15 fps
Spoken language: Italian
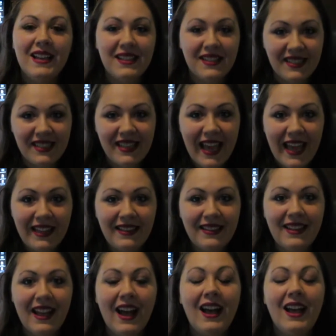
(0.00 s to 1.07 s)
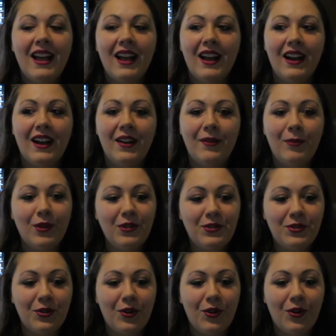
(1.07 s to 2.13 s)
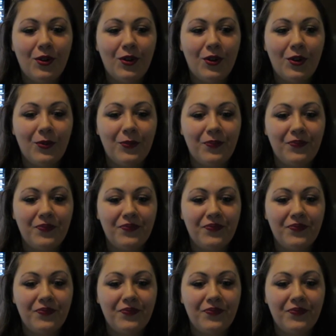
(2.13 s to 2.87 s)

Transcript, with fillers: schietta, eh, molto mh,